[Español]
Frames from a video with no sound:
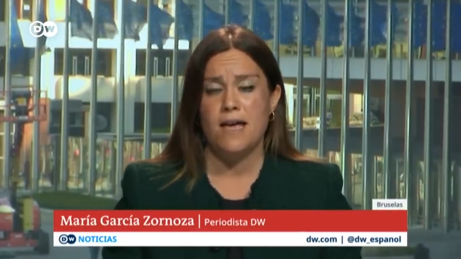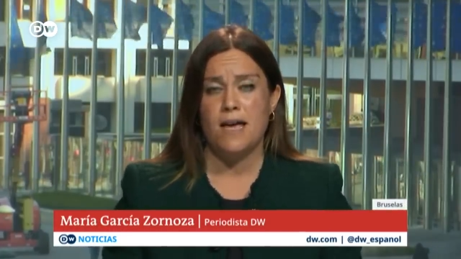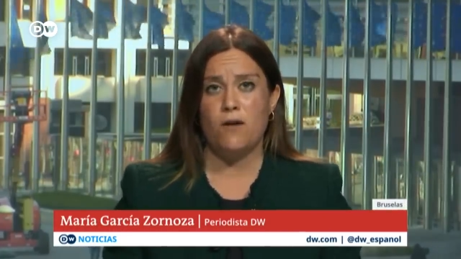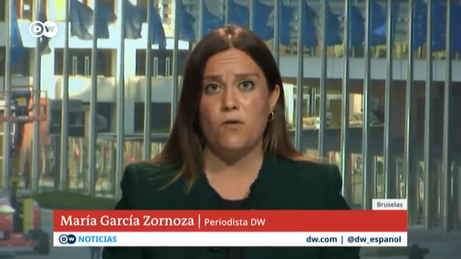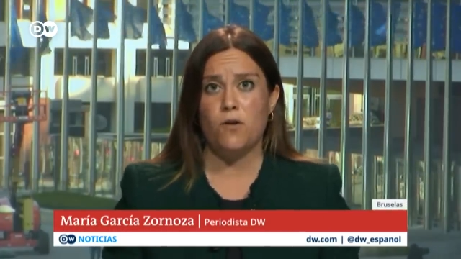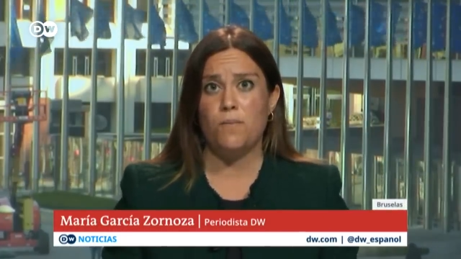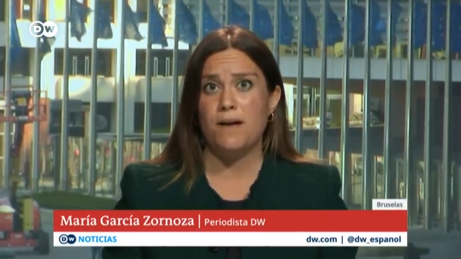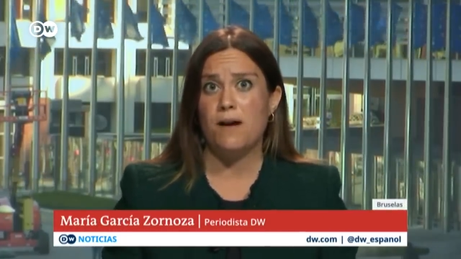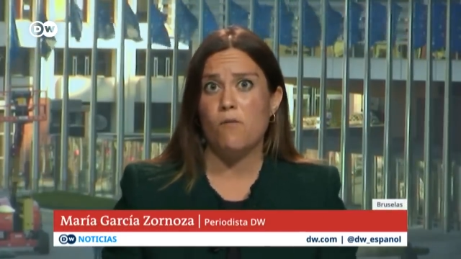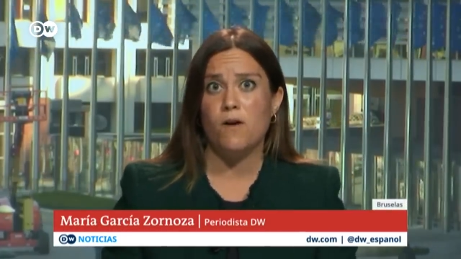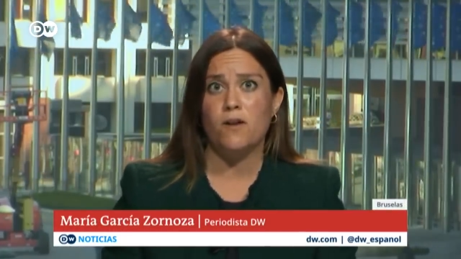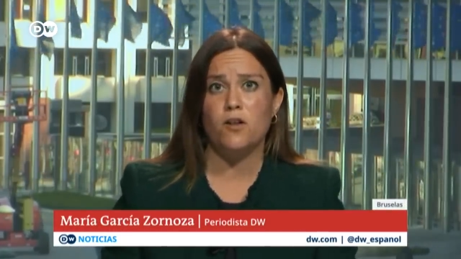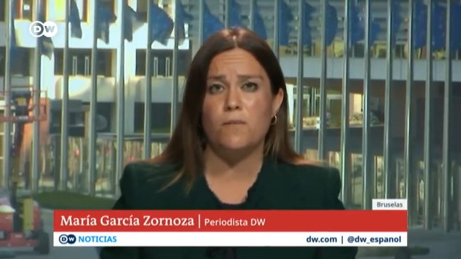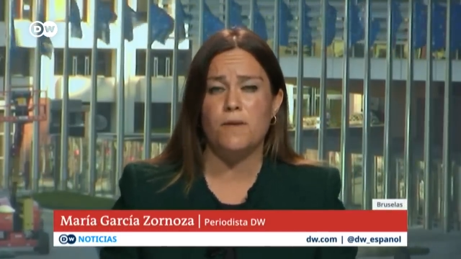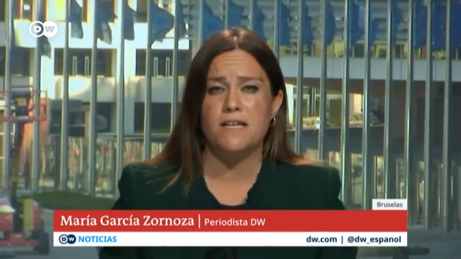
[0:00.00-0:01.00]
europea,
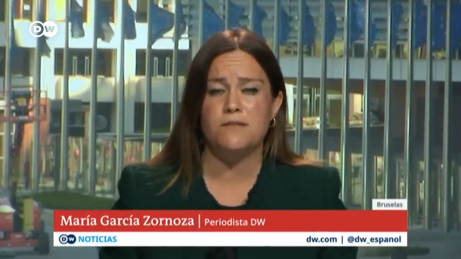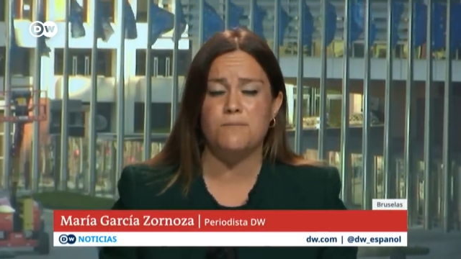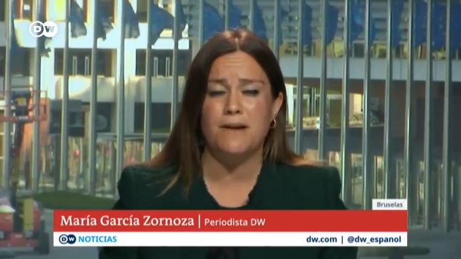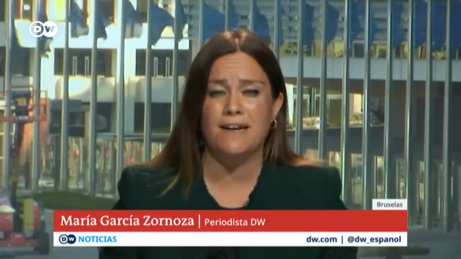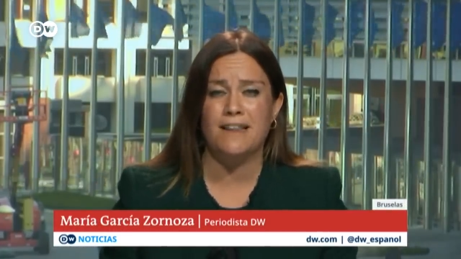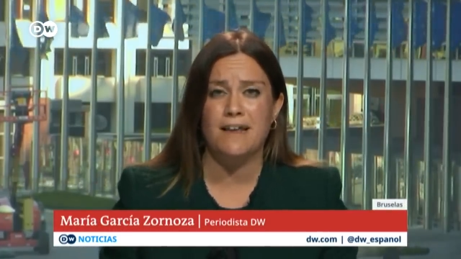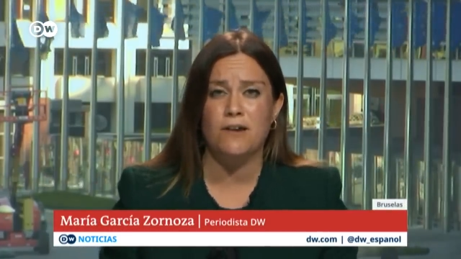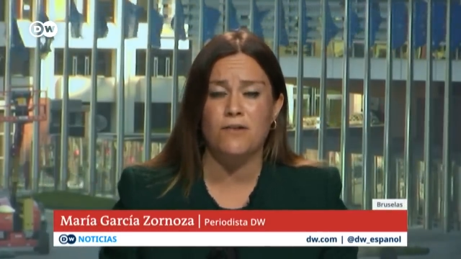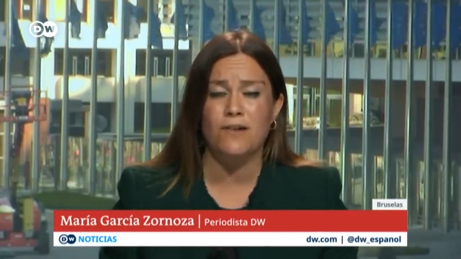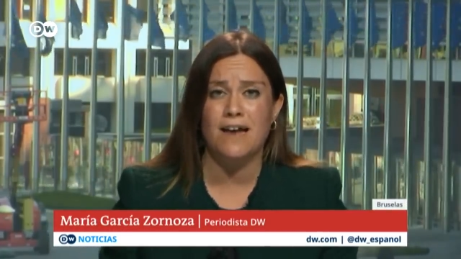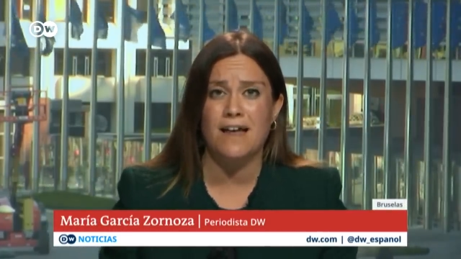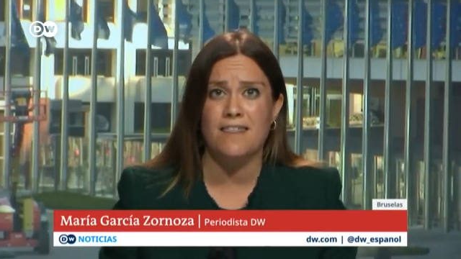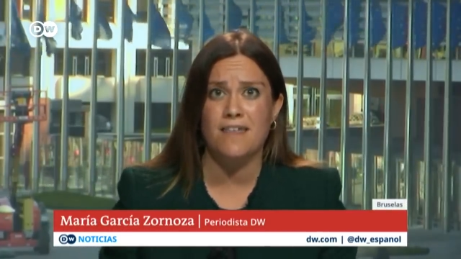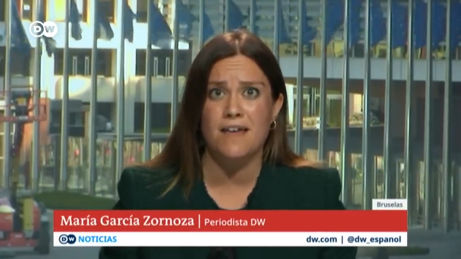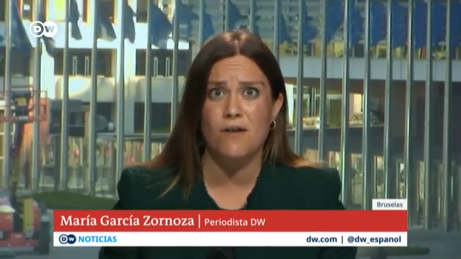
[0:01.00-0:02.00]
cuando me despertaron
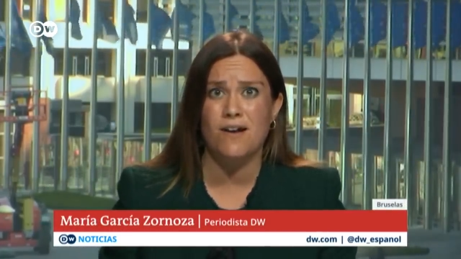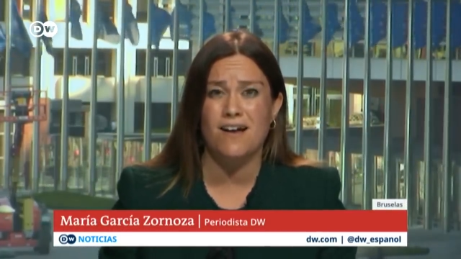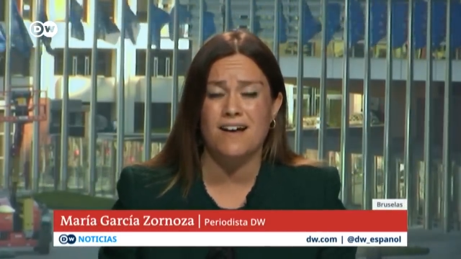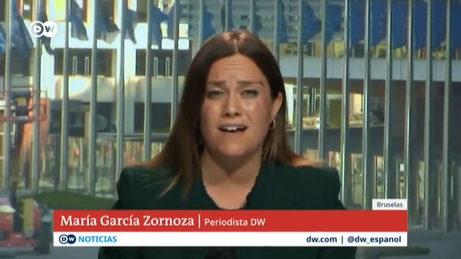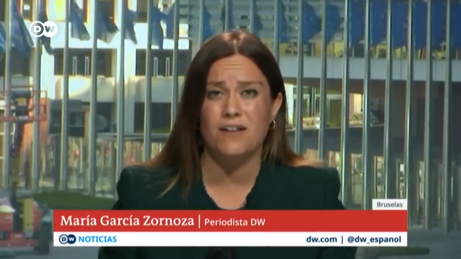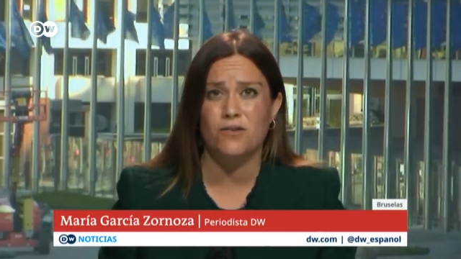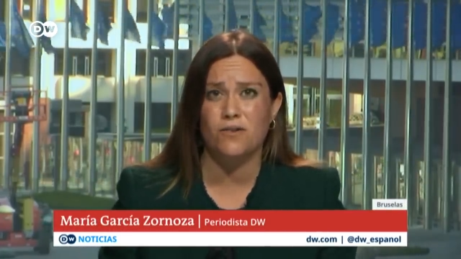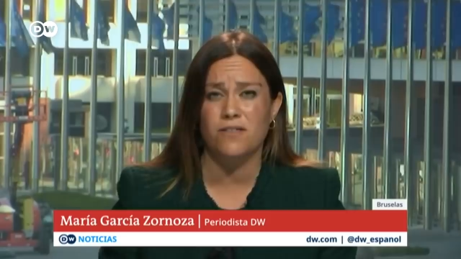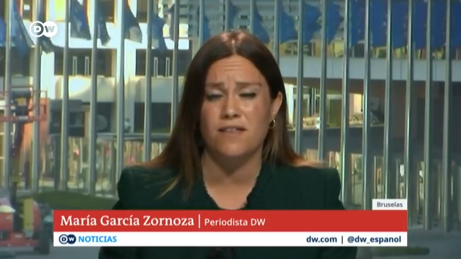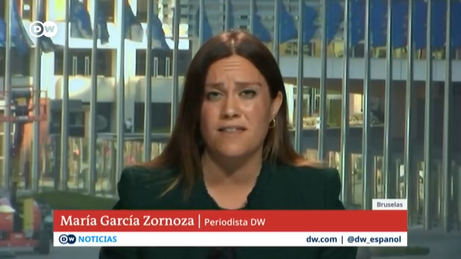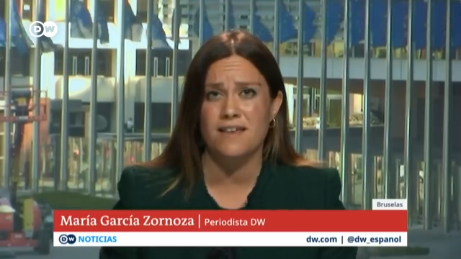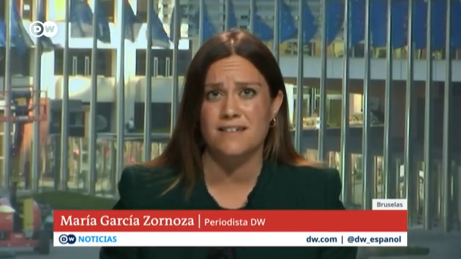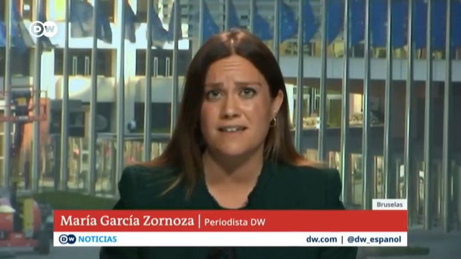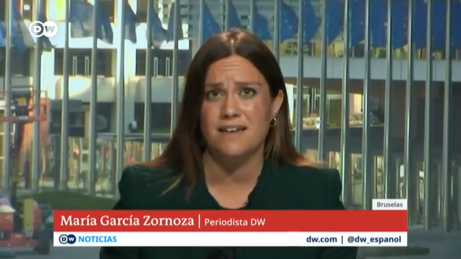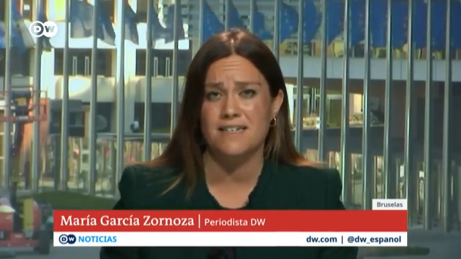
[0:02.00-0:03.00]
hace ahora 14
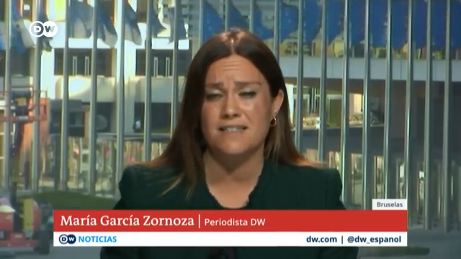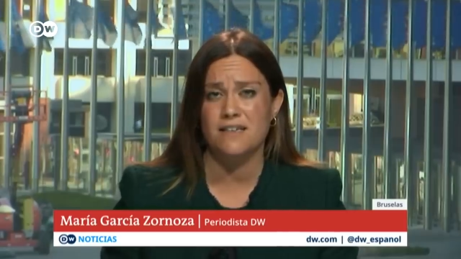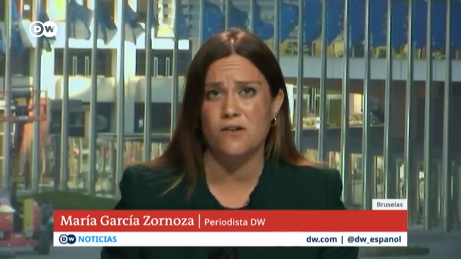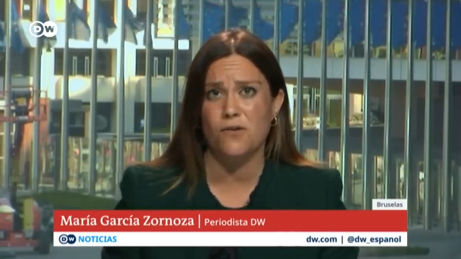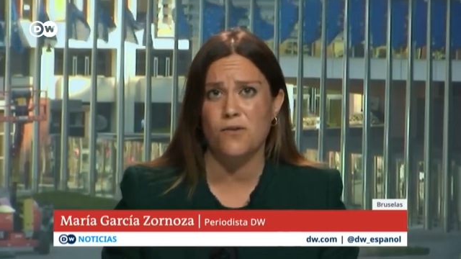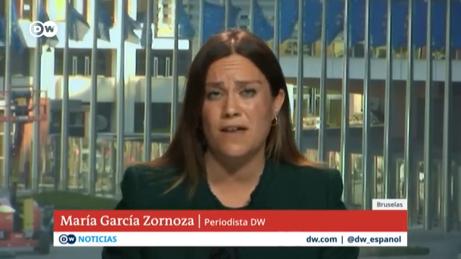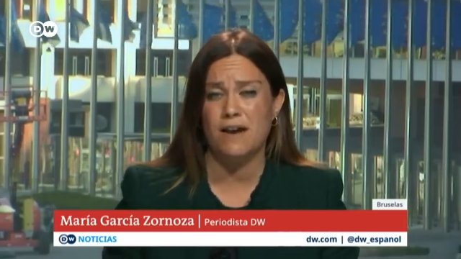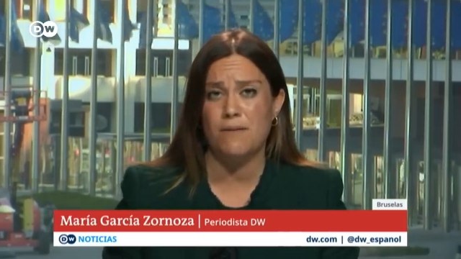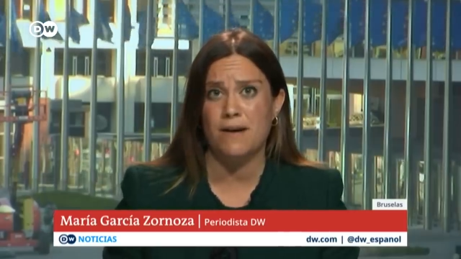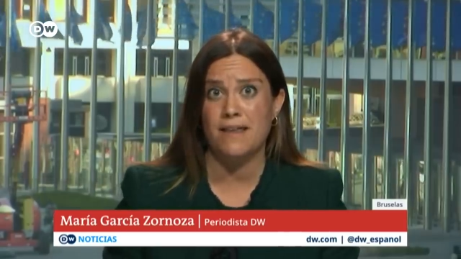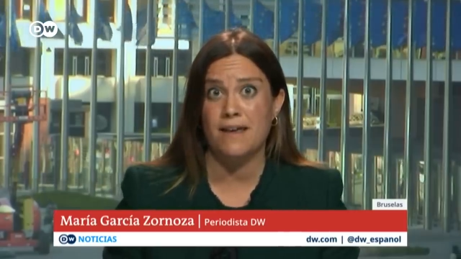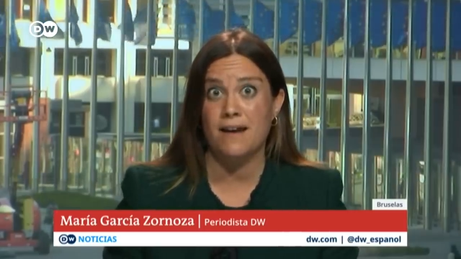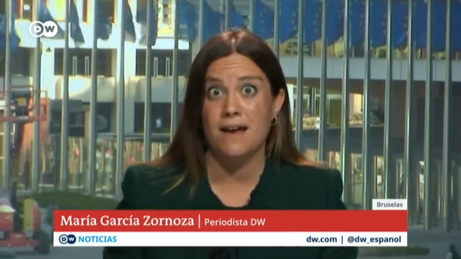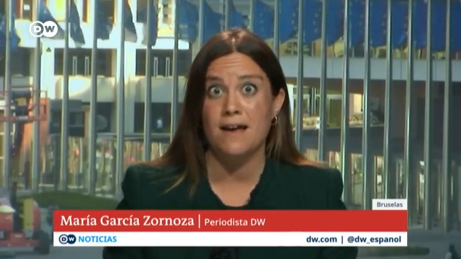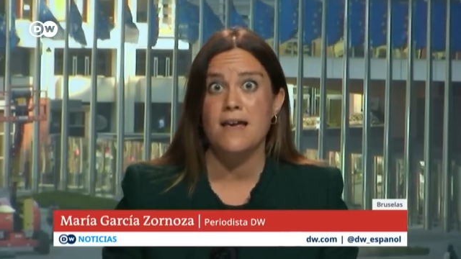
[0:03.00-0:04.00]
días a las 5 de la
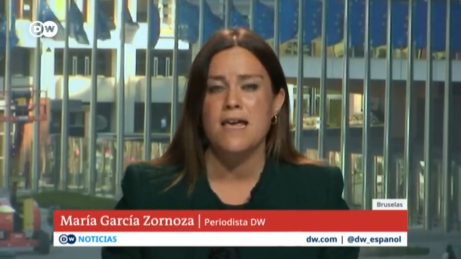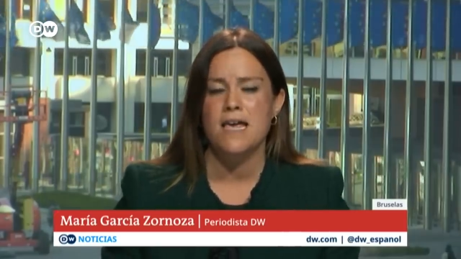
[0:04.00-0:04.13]
mañana